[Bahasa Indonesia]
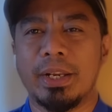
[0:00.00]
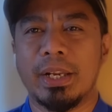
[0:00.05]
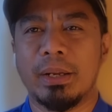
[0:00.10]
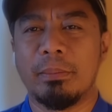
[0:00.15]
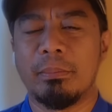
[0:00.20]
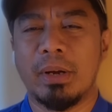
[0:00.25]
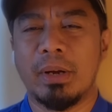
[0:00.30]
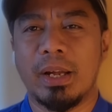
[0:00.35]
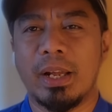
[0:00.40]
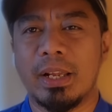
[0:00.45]

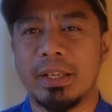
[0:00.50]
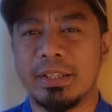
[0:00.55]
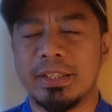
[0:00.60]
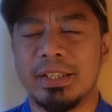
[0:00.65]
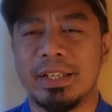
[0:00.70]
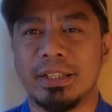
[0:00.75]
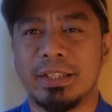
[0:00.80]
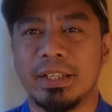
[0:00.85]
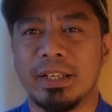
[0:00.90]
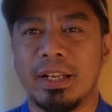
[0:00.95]
nama
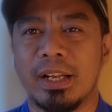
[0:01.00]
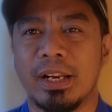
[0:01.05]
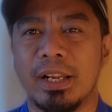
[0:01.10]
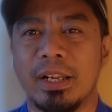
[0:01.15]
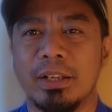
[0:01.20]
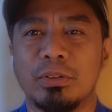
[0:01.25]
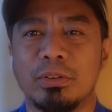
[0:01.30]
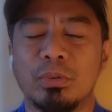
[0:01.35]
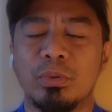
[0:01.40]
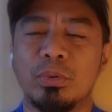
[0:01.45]
Asia
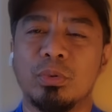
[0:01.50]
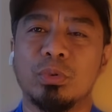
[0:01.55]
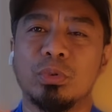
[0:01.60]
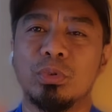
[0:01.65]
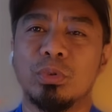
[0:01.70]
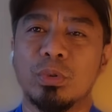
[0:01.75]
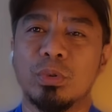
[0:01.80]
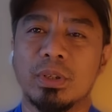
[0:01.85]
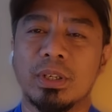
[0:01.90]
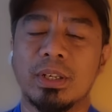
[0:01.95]
Tenggara itu
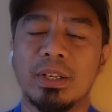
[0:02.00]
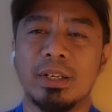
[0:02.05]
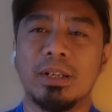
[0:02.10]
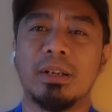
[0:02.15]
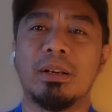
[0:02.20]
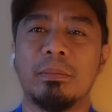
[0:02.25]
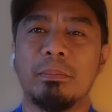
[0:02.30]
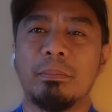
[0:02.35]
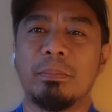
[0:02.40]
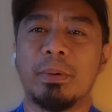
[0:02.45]
untuk
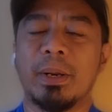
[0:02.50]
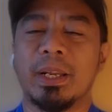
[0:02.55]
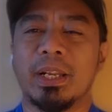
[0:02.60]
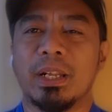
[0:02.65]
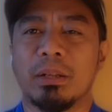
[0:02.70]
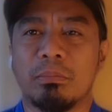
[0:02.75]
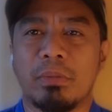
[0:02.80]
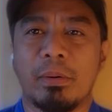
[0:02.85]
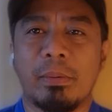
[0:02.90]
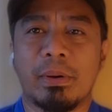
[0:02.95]
ke
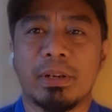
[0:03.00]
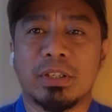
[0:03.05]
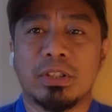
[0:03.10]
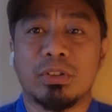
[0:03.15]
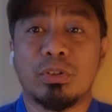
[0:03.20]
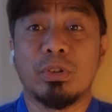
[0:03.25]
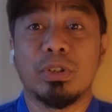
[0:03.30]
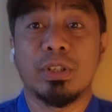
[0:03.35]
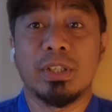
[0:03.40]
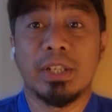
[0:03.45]
peringkat babak
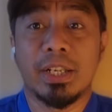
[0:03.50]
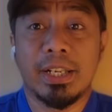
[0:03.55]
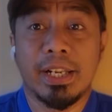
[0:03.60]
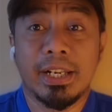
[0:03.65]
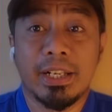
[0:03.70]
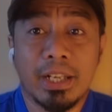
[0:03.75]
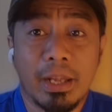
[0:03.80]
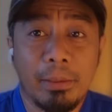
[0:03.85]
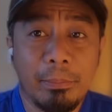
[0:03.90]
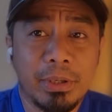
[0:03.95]
seterusnya.
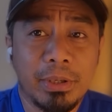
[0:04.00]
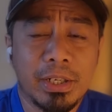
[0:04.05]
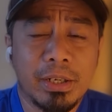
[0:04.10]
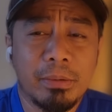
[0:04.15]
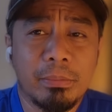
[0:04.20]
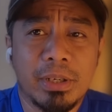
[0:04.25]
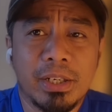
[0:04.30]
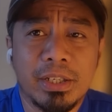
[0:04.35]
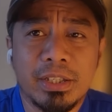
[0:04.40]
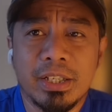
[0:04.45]
Dan kami
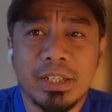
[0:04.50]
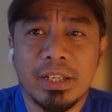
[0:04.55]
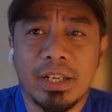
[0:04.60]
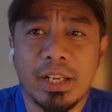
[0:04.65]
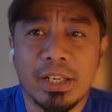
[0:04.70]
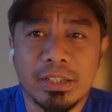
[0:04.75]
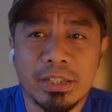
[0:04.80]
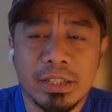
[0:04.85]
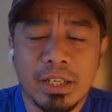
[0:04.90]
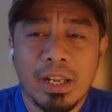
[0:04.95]
dari Malaysia
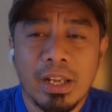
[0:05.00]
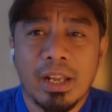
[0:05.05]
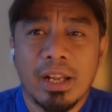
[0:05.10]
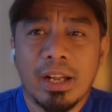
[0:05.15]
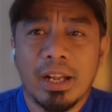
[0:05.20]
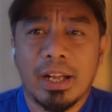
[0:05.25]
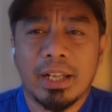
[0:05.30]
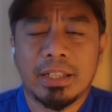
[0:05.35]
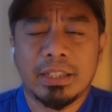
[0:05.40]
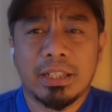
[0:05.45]
guys
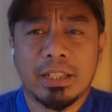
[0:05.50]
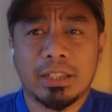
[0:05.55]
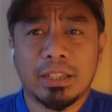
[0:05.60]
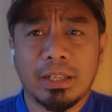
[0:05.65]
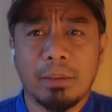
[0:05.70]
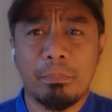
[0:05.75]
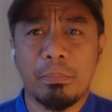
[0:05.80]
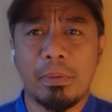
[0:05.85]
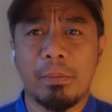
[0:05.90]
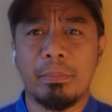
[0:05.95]
uh,
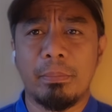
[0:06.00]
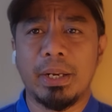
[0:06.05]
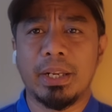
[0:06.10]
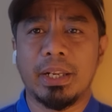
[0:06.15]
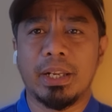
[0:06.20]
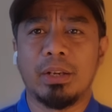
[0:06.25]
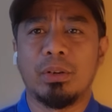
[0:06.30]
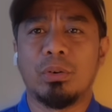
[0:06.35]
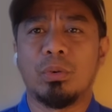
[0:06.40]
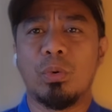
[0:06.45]
tetap
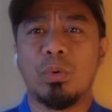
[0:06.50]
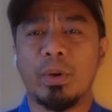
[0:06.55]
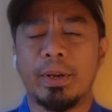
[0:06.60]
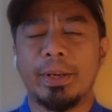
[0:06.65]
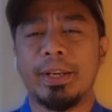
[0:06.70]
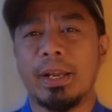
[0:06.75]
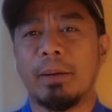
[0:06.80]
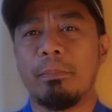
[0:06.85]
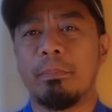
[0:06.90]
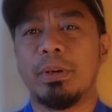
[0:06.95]
memberikan
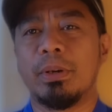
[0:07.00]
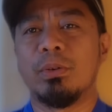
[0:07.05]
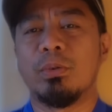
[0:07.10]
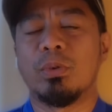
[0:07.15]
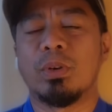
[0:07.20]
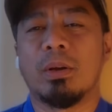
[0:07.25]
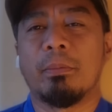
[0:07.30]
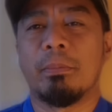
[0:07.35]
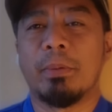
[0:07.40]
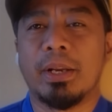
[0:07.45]
dukungan yang
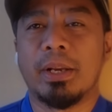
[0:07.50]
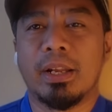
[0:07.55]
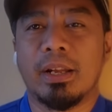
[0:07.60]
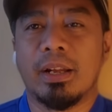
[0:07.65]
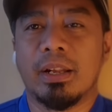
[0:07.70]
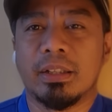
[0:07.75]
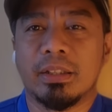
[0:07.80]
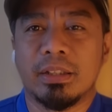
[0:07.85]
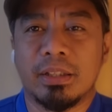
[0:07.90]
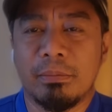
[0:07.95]
penuh
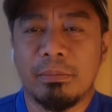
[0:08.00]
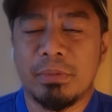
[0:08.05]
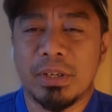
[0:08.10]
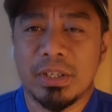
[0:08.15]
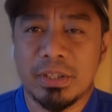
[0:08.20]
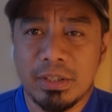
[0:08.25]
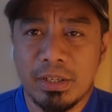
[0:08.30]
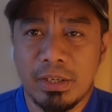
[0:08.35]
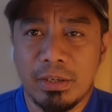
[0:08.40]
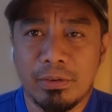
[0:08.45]
kepada
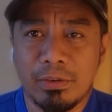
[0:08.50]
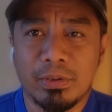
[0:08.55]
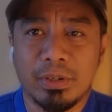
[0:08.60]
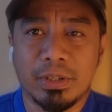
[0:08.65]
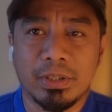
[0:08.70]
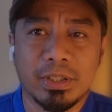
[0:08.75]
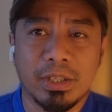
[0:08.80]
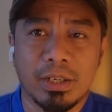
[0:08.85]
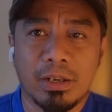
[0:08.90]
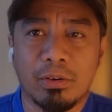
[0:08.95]
timnas
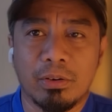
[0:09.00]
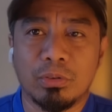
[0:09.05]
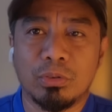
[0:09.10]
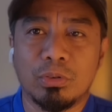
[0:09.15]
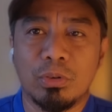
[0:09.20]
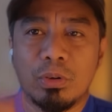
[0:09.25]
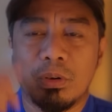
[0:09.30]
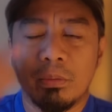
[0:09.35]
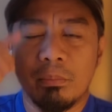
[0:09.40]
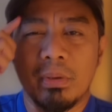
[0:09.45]
Indonesia
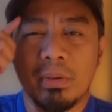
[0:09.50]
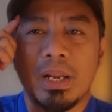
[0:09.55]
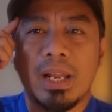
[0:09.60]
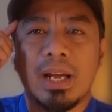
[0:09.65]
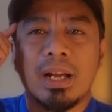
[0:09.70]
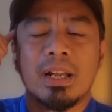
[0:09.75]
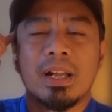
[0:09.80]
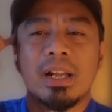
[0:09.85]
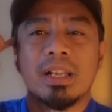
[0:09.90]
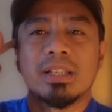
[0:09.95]
untuk
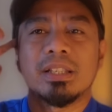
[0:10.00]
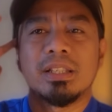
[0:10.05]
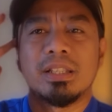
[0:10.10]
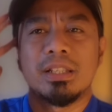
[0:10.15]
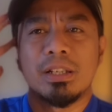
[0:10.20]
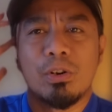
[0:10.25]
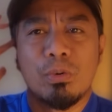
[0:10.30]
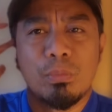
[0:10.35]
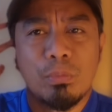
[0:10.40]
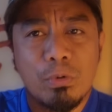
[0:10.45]
melangkah
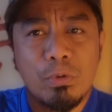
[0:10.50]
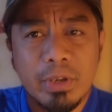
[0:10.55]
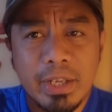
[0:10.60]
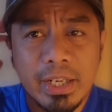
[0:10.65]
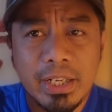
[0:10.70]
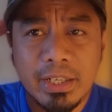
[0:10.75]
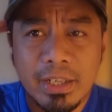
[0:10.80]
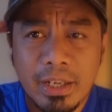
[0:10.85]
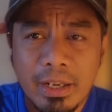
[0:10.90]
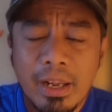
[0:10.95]
sejauh
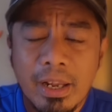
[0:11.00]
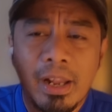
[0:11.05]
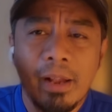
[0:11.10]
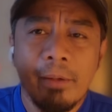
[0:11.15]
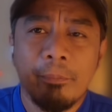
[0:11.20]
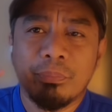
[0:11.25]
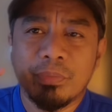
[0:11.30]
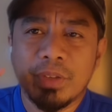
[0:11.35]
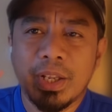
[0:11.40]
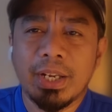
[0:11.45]
mungkin ya
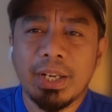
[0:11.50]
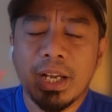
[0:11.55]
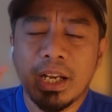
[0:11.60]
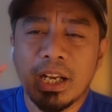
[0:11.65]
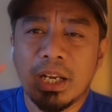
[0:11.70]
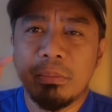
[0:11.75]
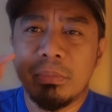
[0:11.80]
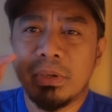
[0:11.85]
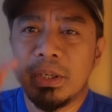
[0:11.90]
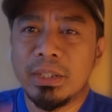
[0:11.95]
dan
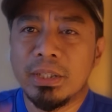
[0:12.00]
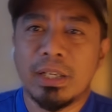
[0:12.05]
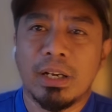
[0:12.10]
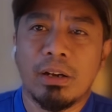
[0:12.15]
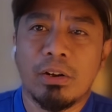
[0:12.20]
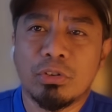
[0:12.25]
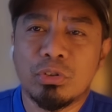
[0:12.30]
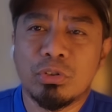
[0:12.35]
akan menentang